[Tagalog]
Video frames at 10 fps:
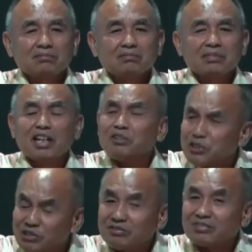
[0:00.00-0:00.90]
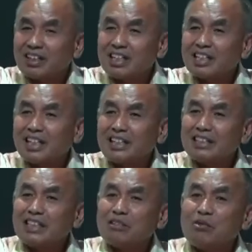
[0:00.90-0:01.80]
Ano yun? Ang
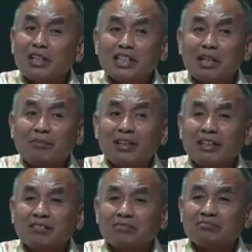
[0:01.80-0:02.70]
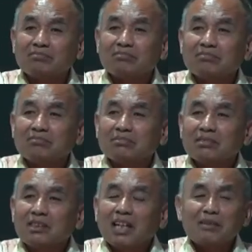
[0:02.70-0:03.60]
kanyang huling habilin.
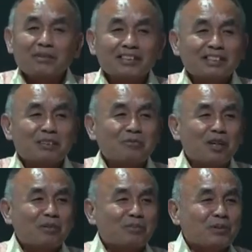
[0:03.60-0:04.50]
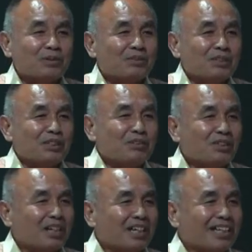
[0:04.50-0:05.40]
Ay matatagpuan po yung
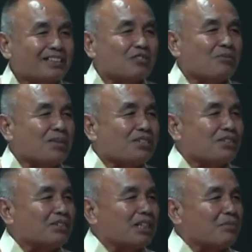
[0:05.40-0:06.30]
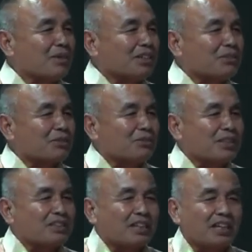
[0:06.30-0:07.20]
Great Commission ng Matthew
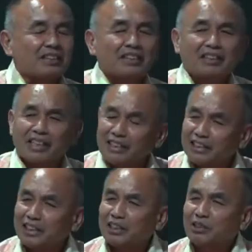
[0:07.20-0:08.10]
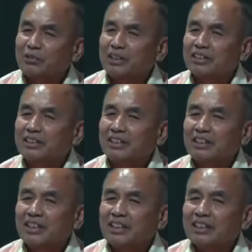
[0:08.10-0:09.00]
28, 19 and
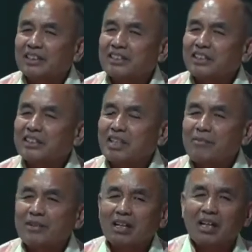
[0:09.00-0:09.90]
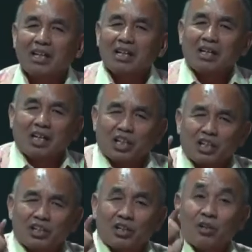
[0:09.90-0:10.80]
20 na sinasabi niya,
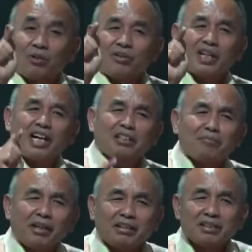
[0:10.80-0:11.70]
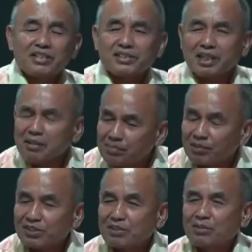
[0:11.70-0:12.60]
Go and make disciples
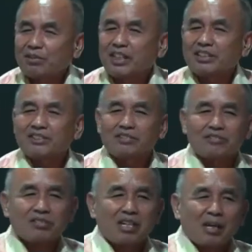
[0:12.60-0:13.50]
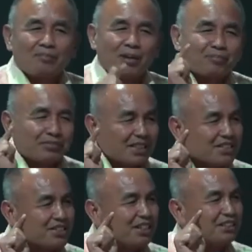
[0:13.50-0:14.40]
of all nations
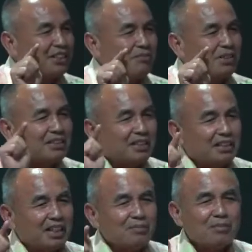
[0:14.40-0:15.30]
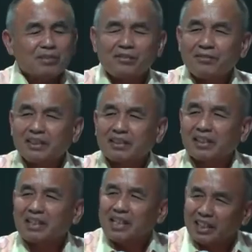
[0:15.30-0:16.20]
baptizing them in the name of the Father
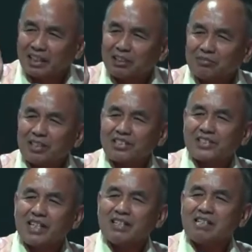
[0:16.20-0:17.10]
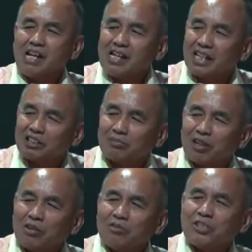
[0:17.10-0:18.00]
and of the Son and of the
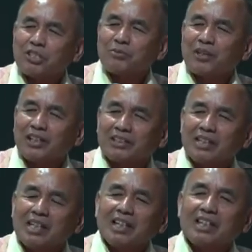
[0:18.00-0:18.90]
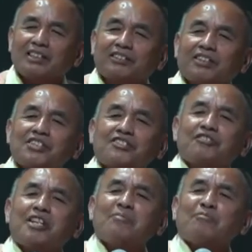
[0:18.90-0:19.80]
Holy Spirit, and teach
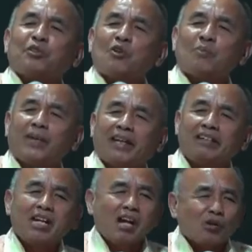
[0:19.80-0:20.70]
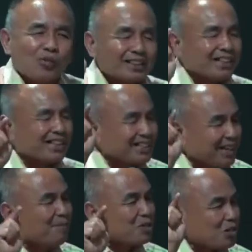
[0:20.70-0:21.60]
them to obey what I have
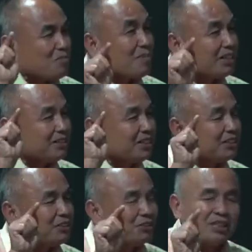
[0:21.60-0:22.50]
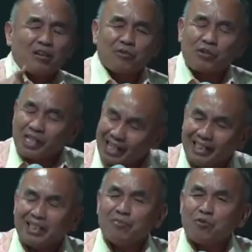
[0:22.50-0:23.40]
commanded you, for I
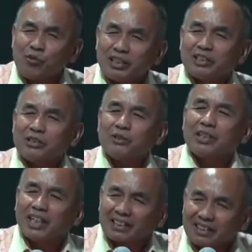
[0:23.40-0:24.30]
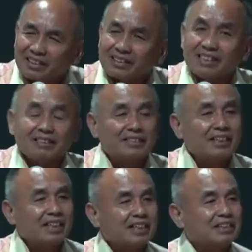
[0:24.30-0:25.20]
am with you until the
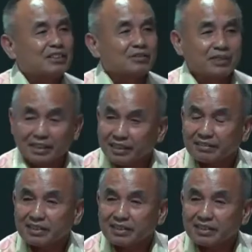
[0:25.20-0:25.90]
end of the earth.